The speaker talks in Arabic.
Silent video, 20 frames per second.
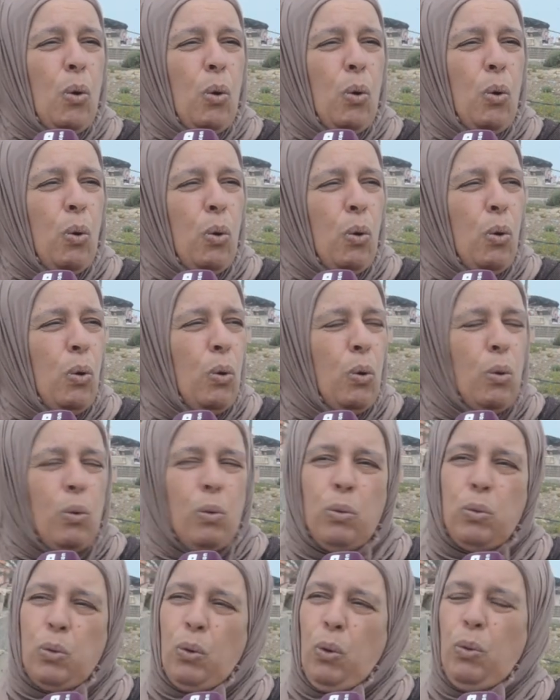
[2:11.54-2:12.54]

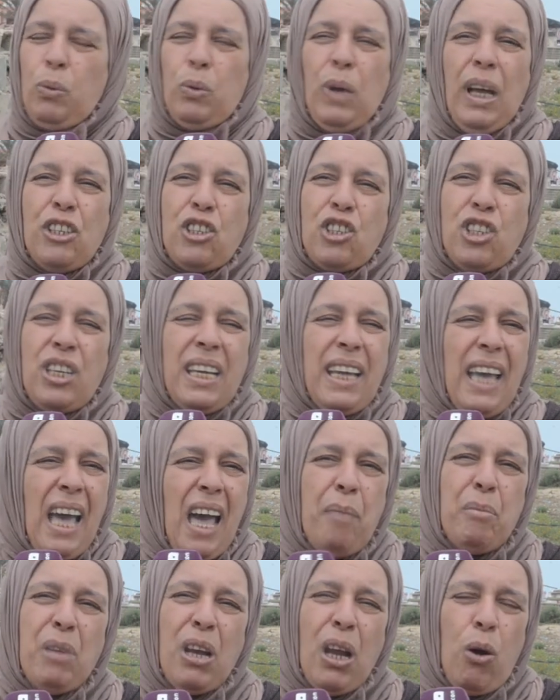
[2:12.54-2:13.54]
وهذا الشيء
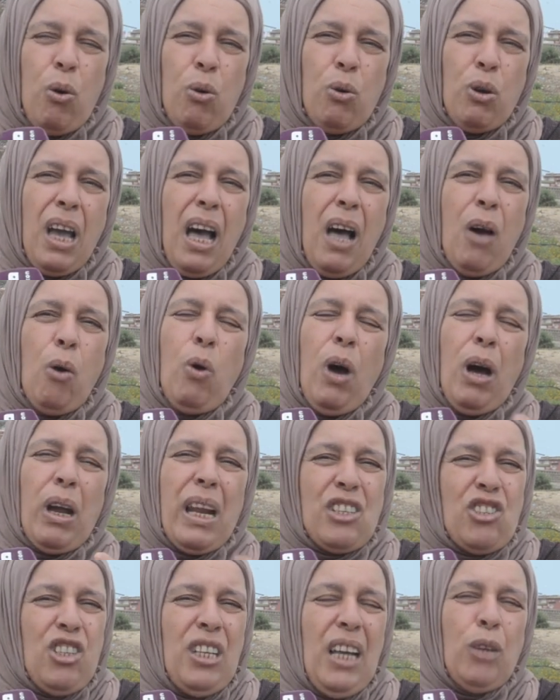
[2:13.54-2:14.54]
كامل اخويا
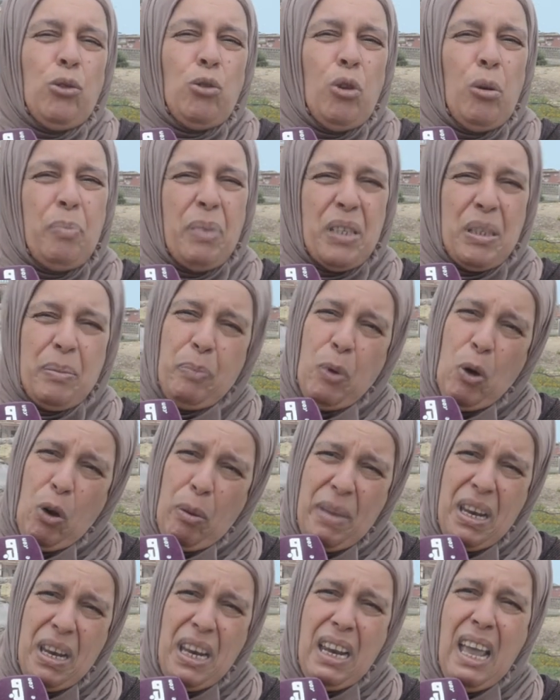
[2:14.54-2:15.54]
وعراجلي عنده
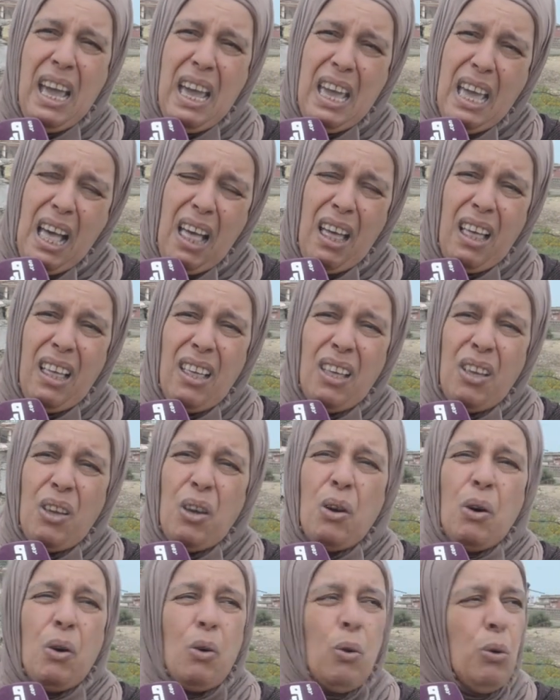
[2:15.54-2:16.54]
الباسبور من هنايا
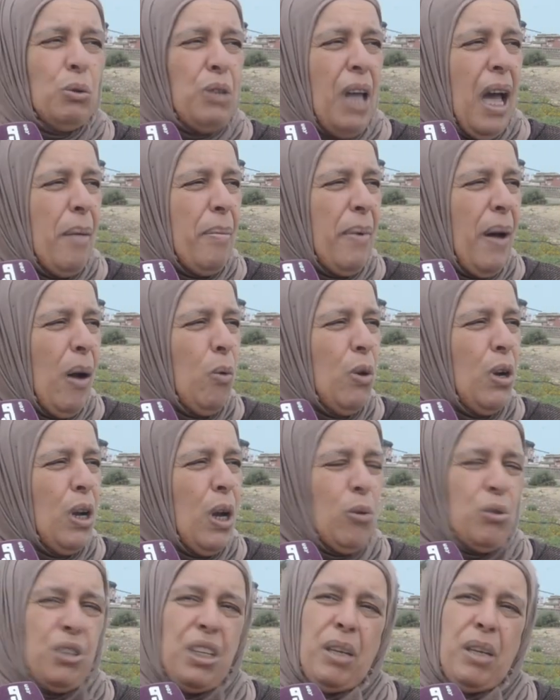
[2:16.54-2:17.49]
ودابا ولاو